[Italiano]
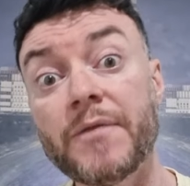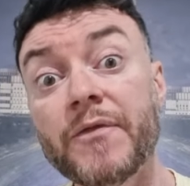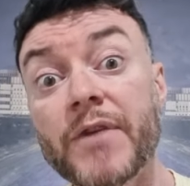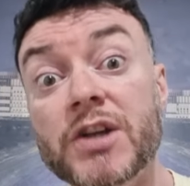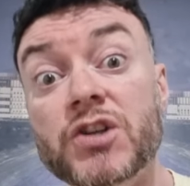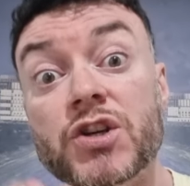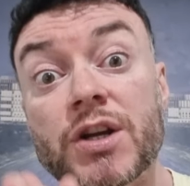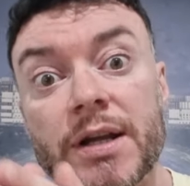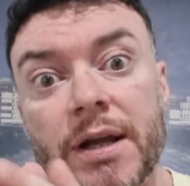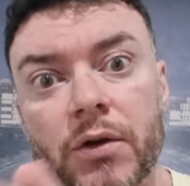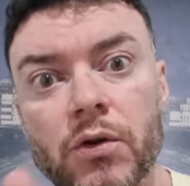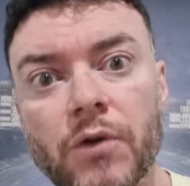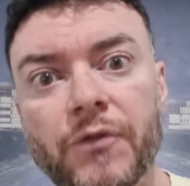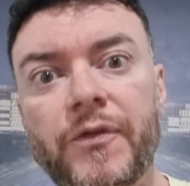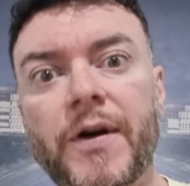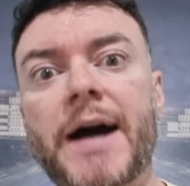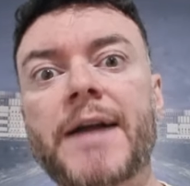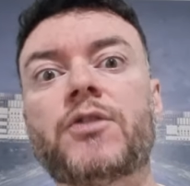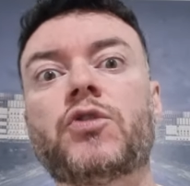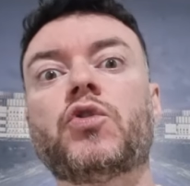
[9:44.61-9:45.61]
Invece gli hanno
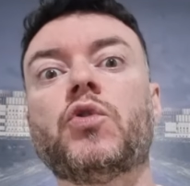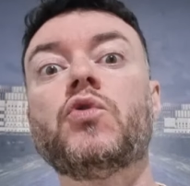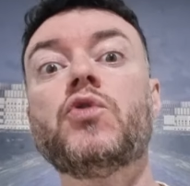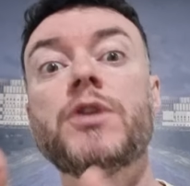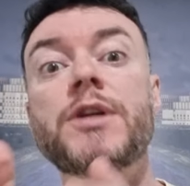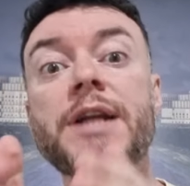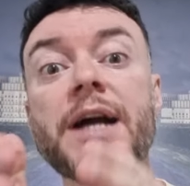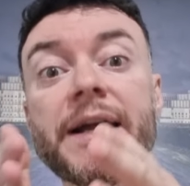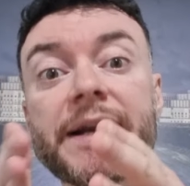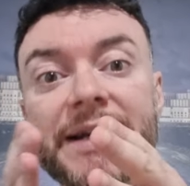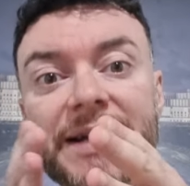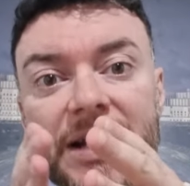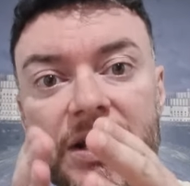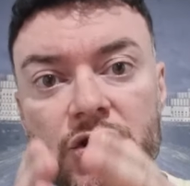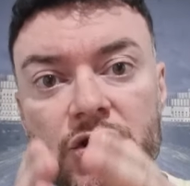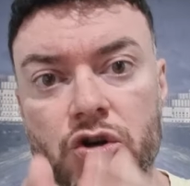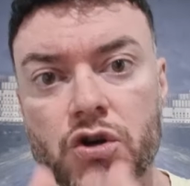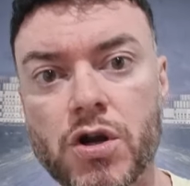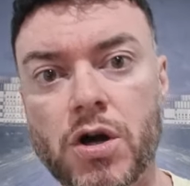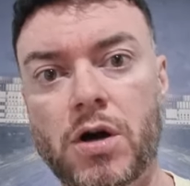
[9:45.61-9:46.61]
fatto un
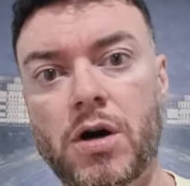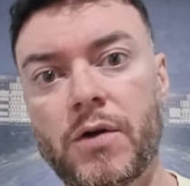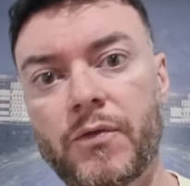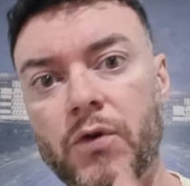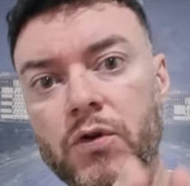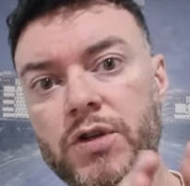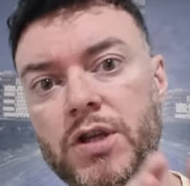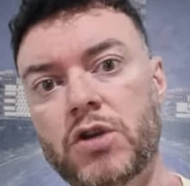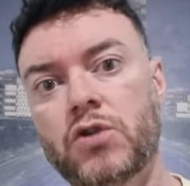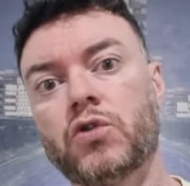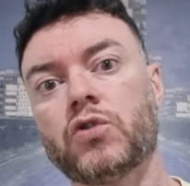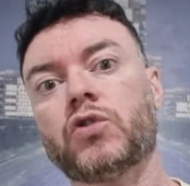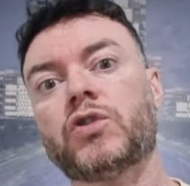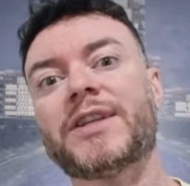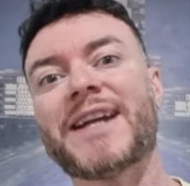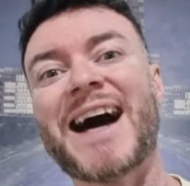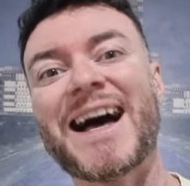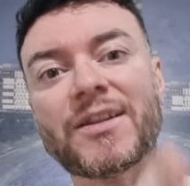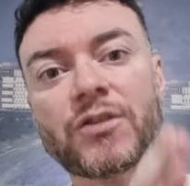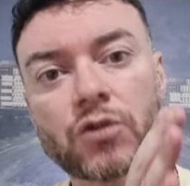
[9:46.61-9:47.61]
rinnovo di
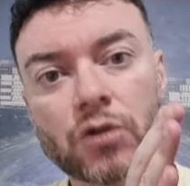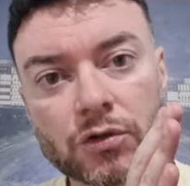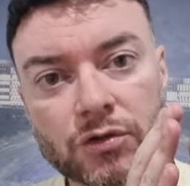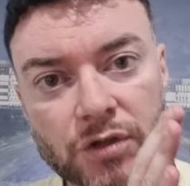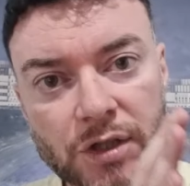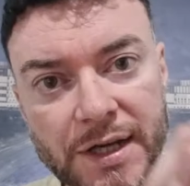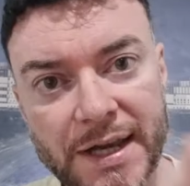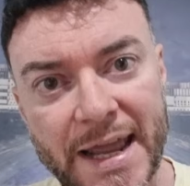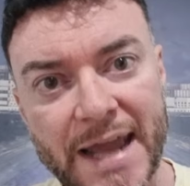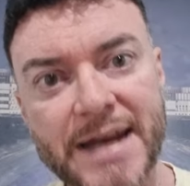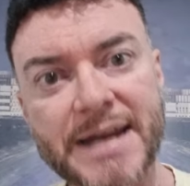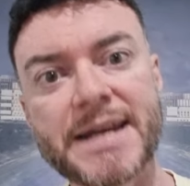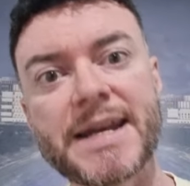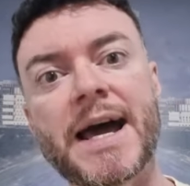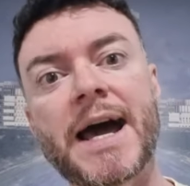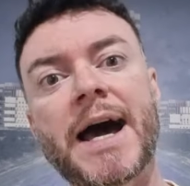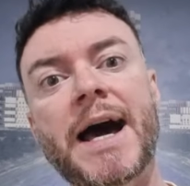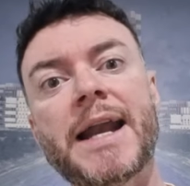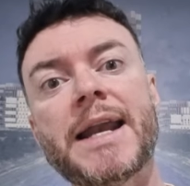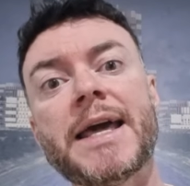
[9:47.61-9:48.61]
contratto
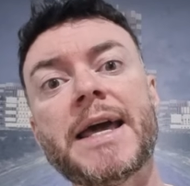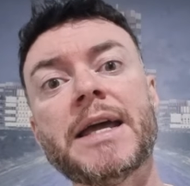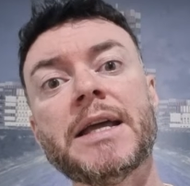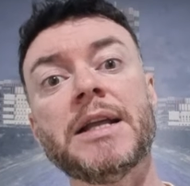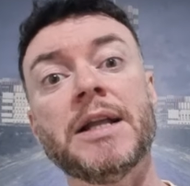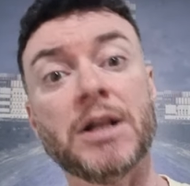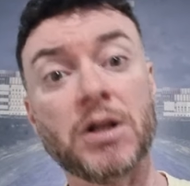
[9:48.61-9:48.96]
triennale,